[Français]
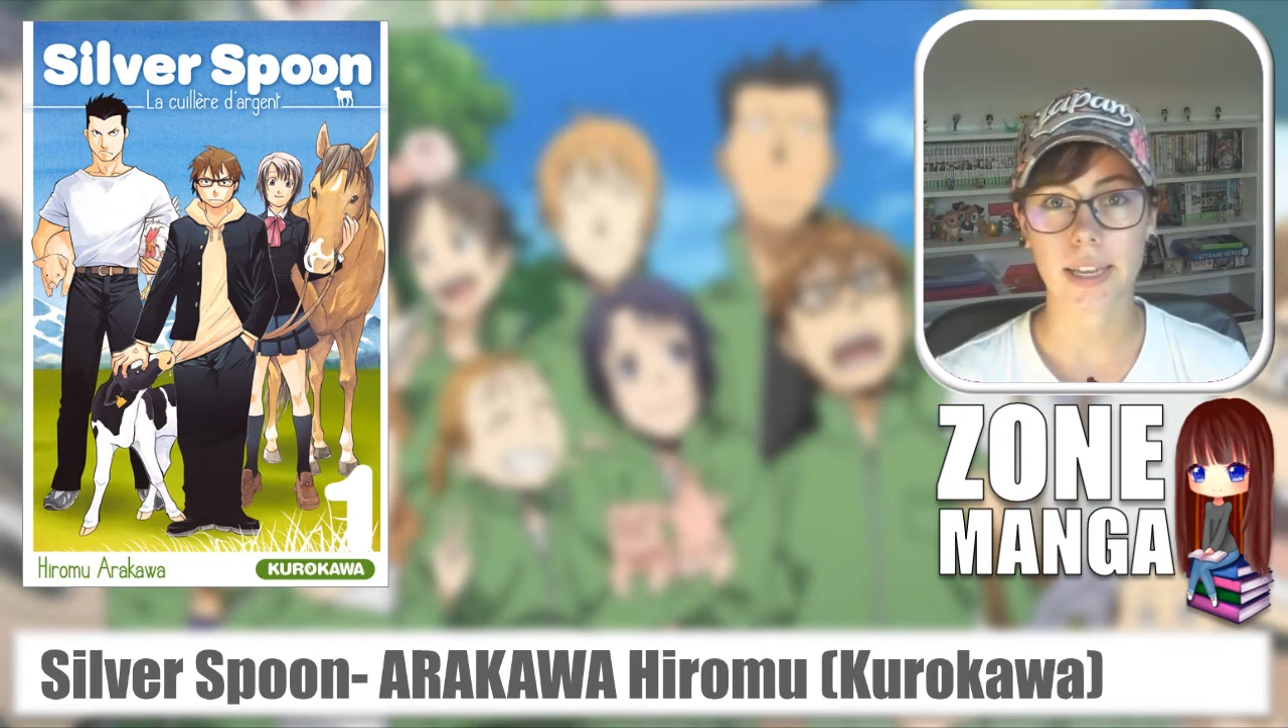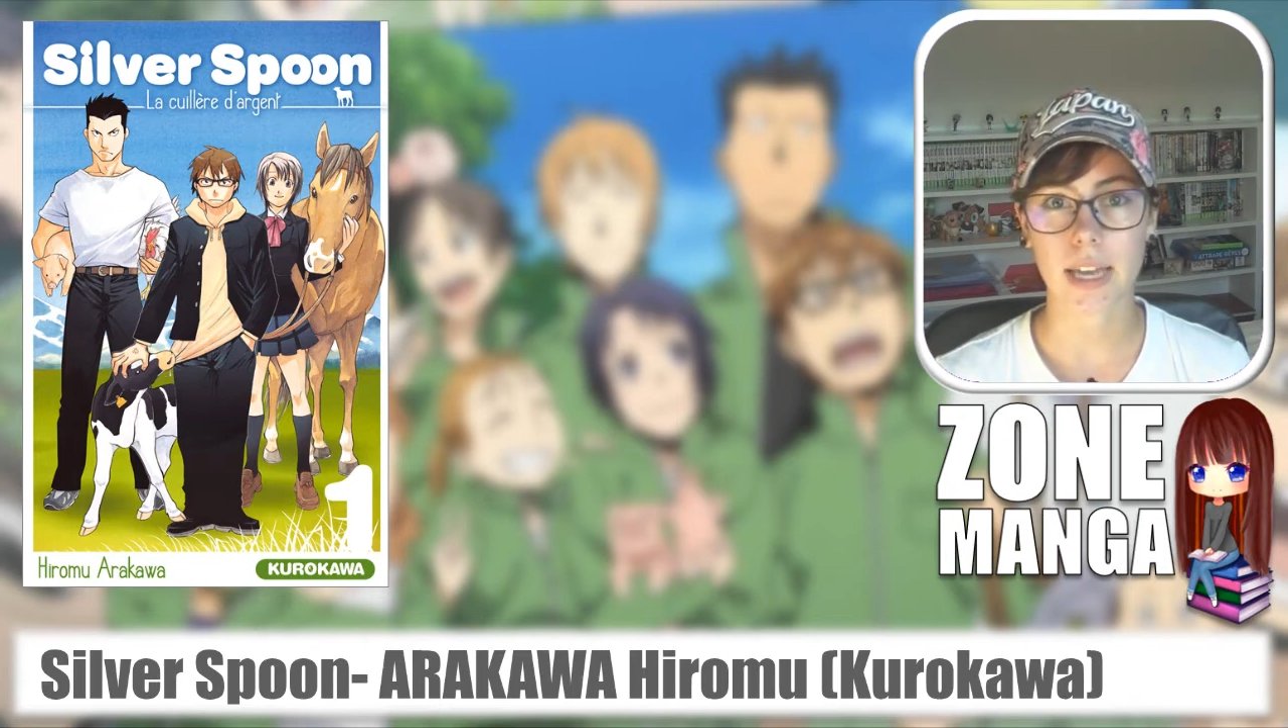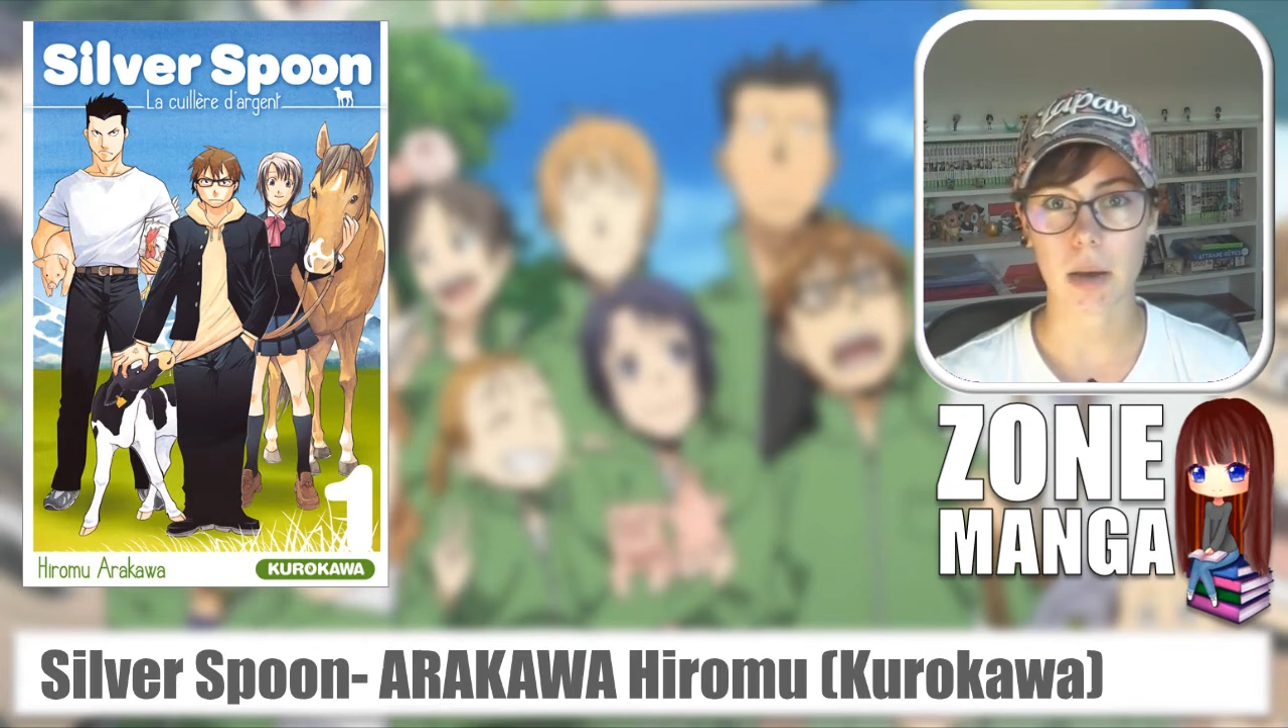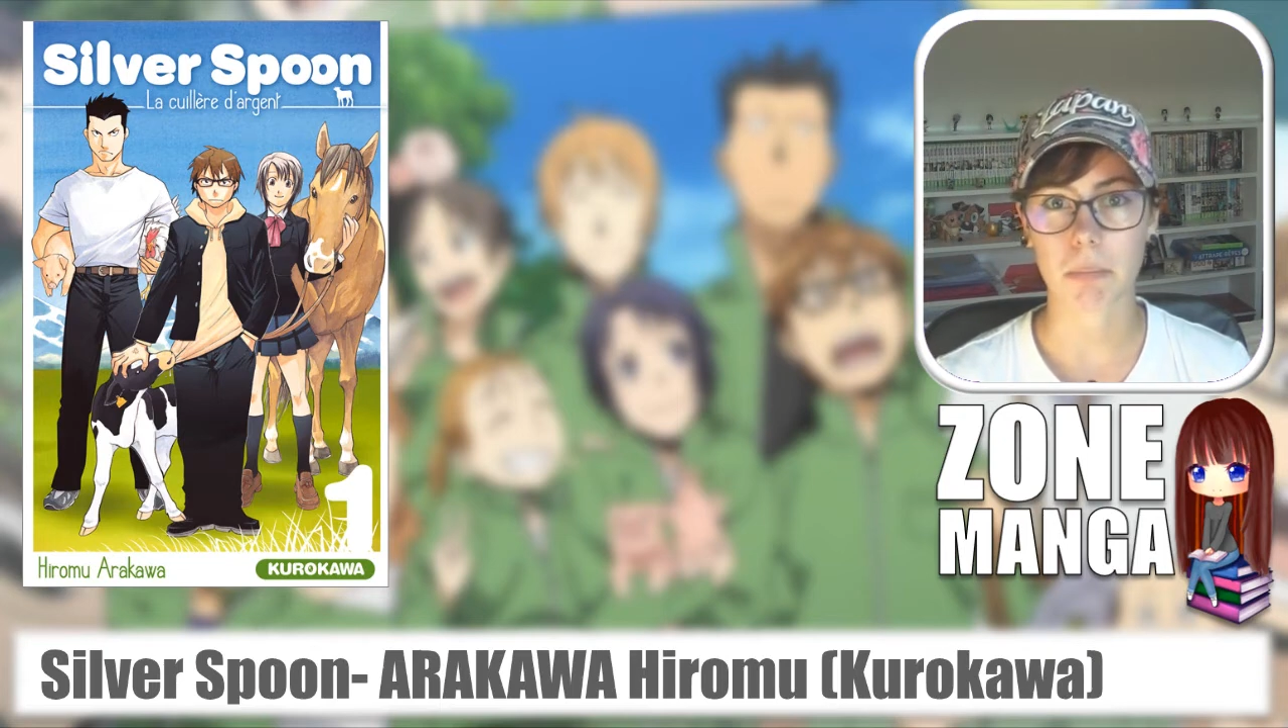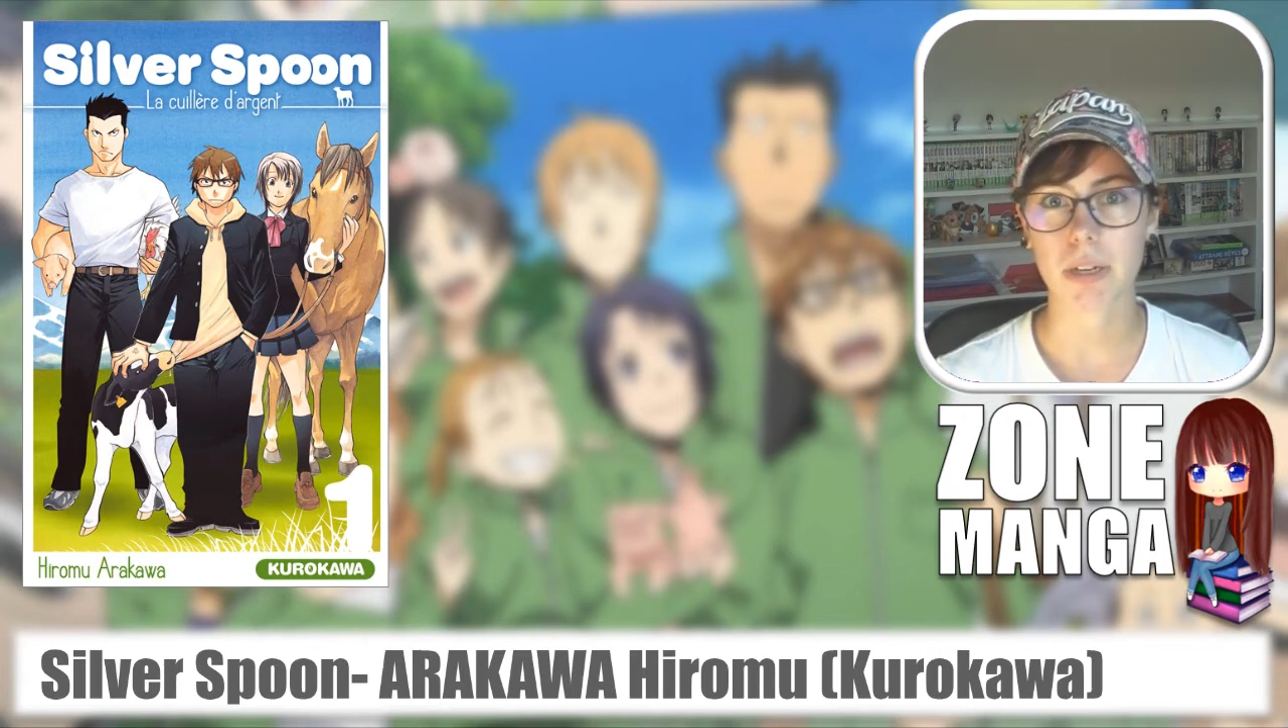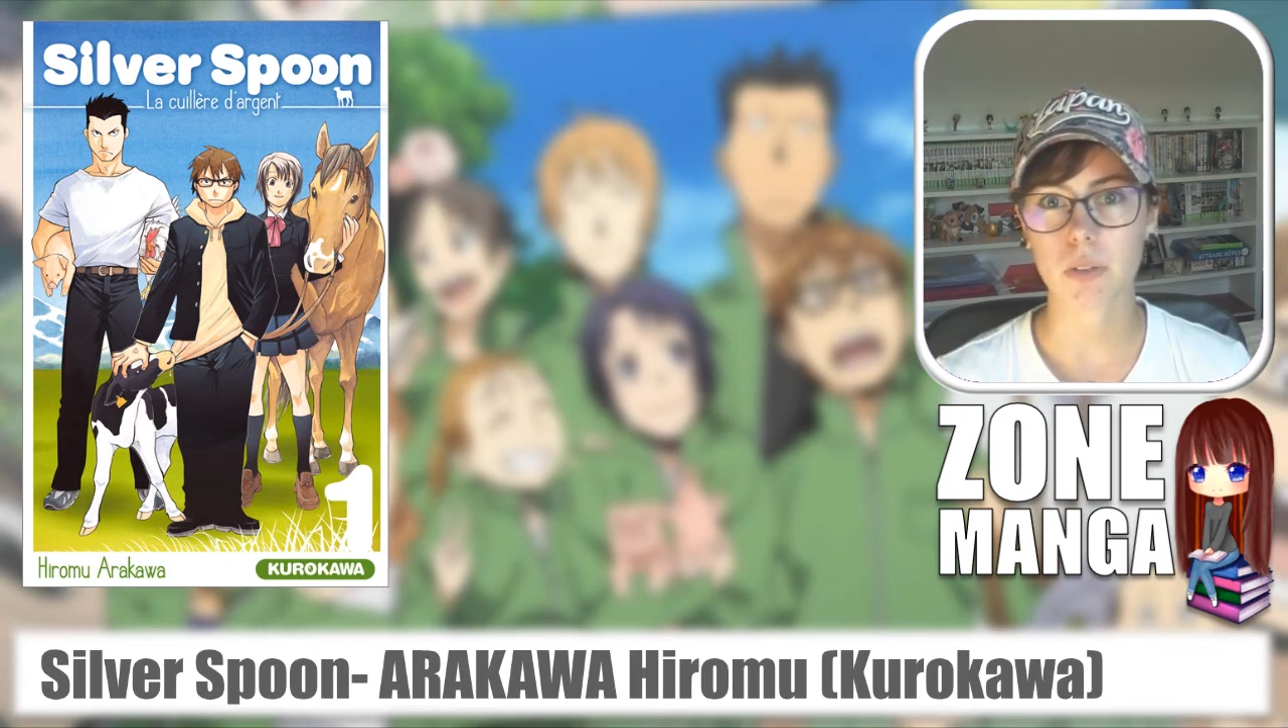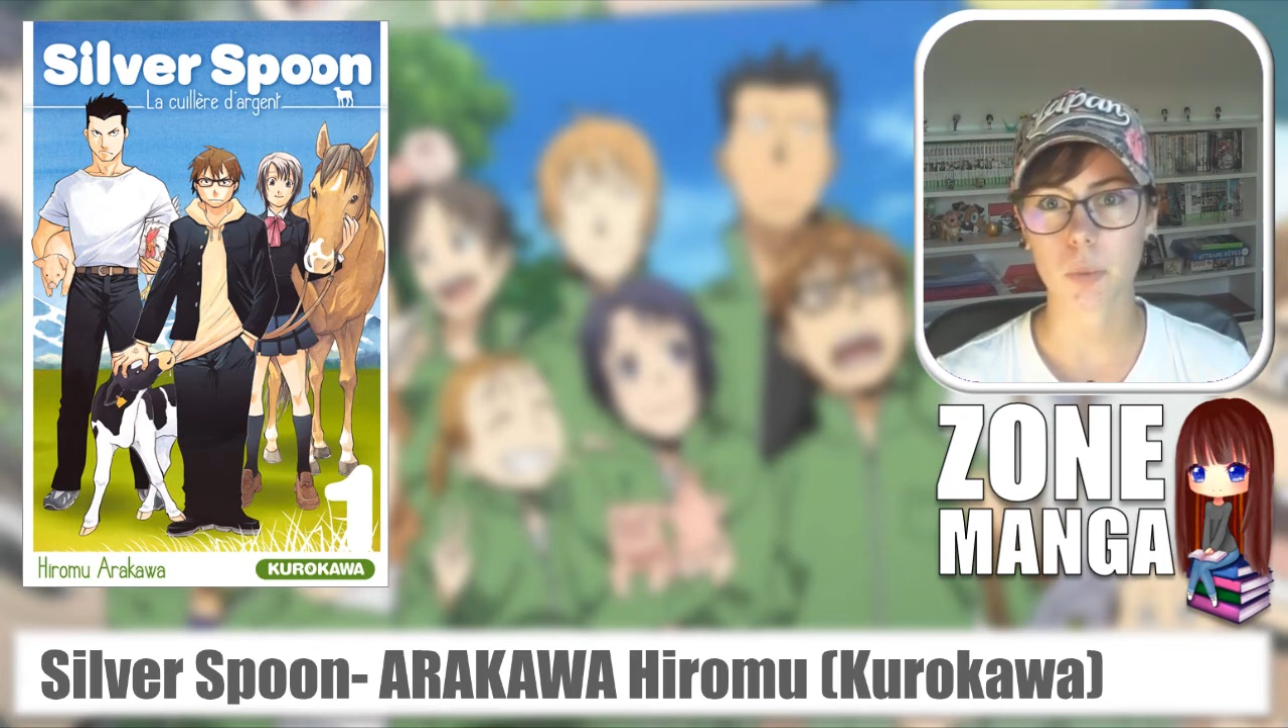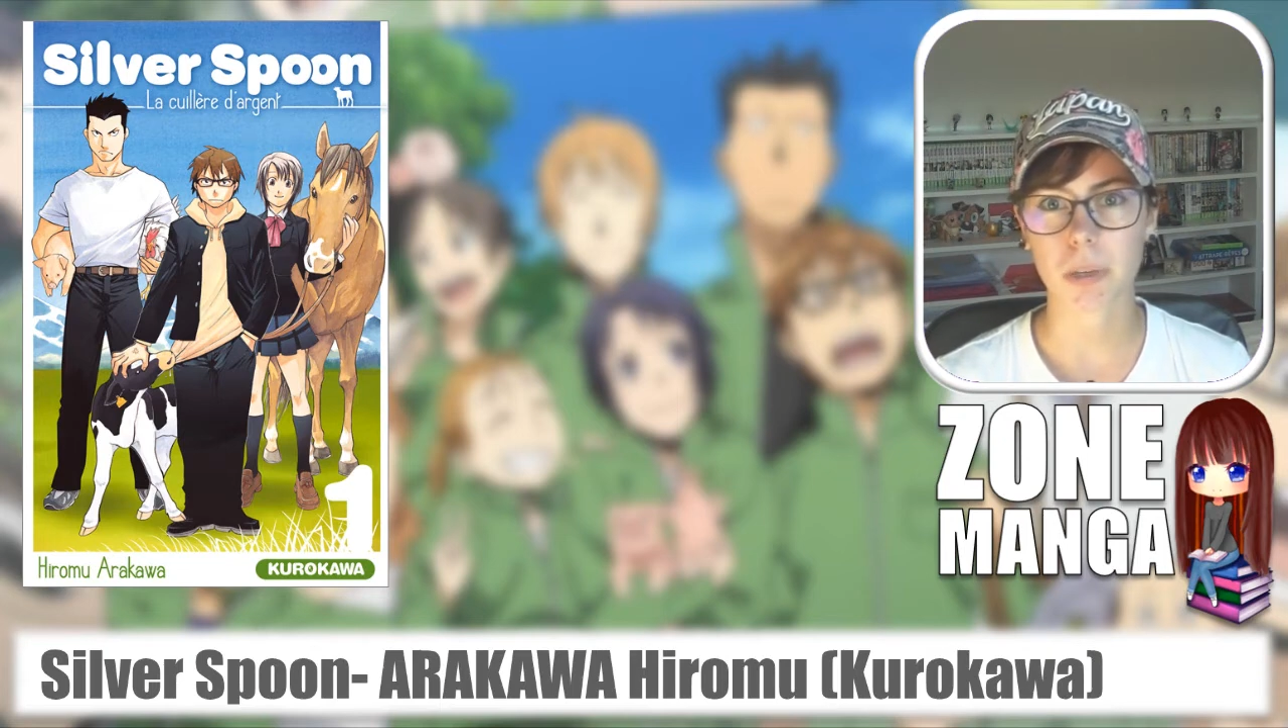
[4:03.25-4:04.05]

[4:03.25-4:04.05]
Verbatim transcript: et a plein de